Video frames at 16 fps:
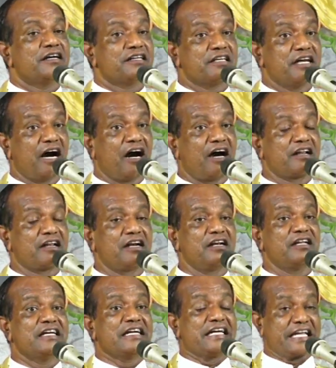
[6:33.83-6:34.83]
யாரில்
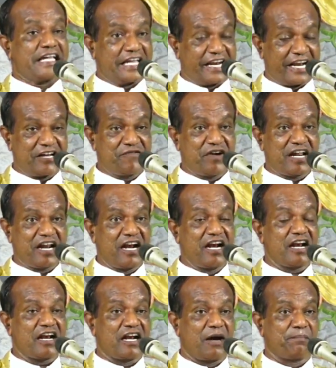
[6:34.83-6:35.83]
இறைவனில்
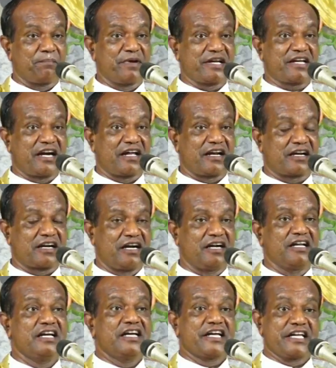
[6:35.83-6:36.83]
நம்பிக்கையாளர்கள்
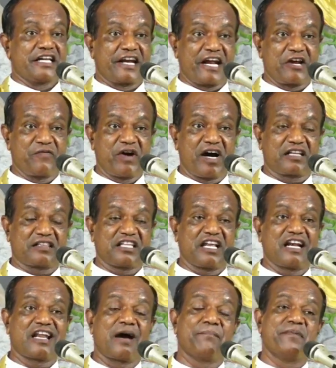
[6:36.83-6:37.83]
இறை வார்த்தையில்
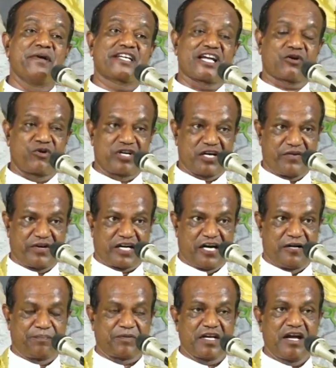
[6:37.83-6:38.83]
நம்பிக்கை கொண்டவர்கள்
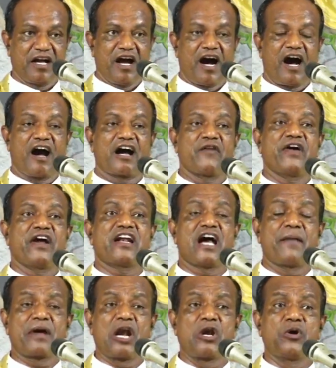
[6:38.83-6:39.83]
ஆகவே
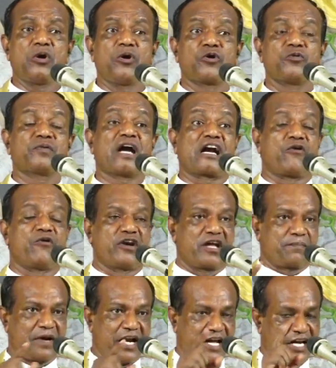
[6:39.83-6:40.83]
நாம் எல்லோரும் கடவுளுடைய
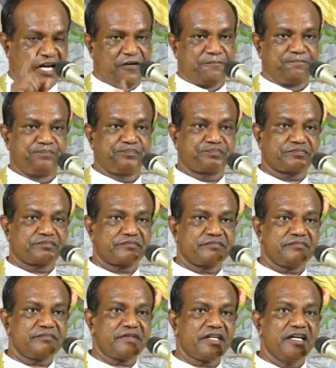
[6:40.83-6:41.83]
பிள்ளைகள்
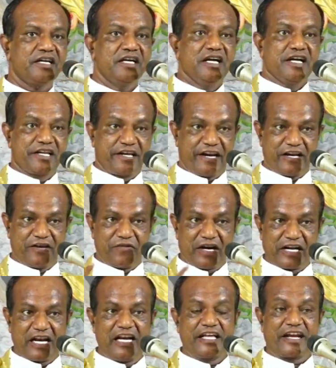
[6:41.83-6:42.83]

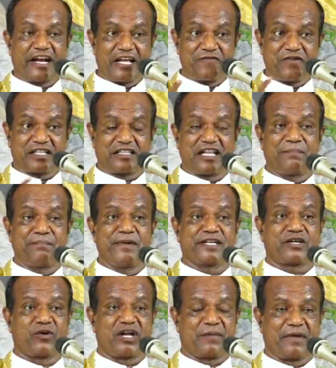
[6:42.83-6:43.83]
இறைவனில் இறைவார்த்தை நம்பிக்கை
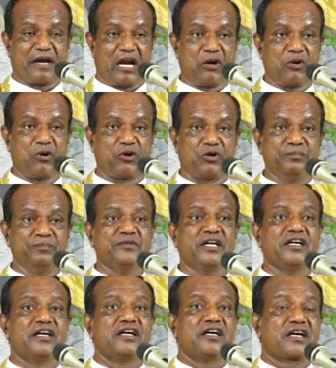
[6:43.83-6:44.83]
கொண்ட எல்லோரும்
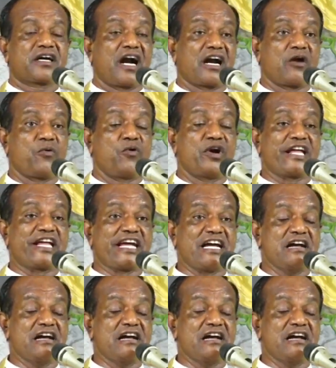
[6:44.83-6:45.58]
கடவுளுடைய